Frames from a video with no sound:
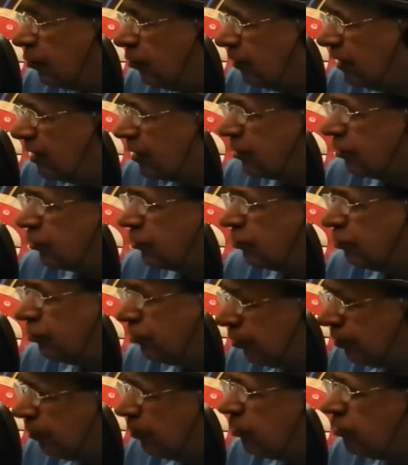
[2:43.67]
devez être
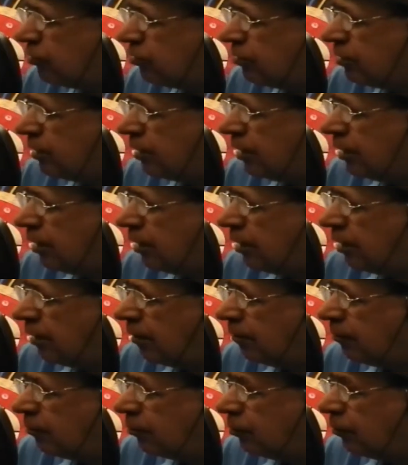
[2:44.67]
debout et
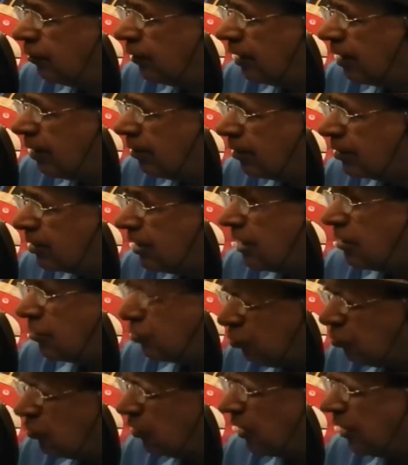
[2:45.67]
vous devez commencer à
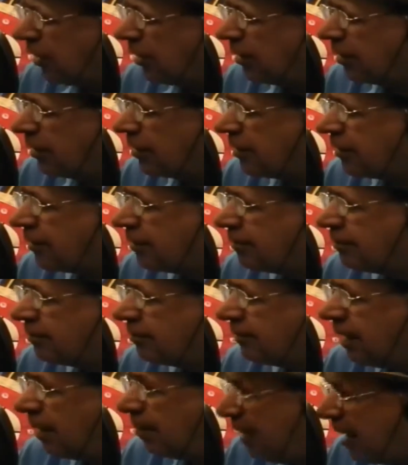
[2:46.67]
courir,
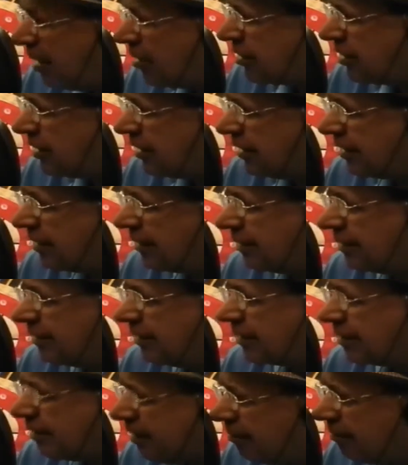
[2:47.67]
à marcher,
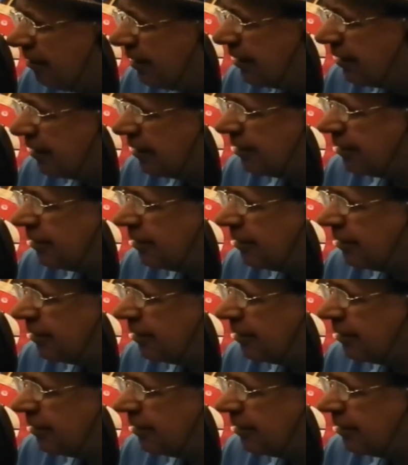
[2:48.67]
à travailler.